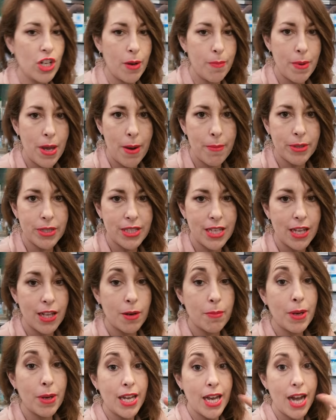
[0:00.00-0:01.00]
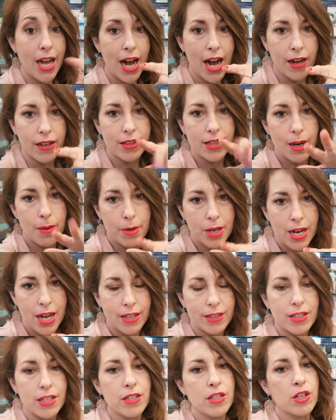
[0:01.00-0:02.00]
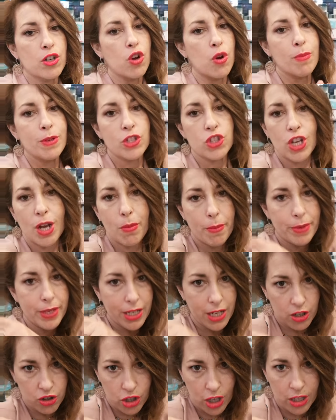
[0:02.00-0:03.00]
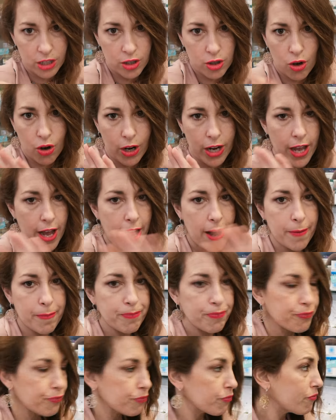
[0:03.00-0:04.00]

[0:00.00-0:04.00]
ce l'abbiamo a Ischia del Mare. Ah, tra parentesi, cominciamo perché c'è il sole, eh.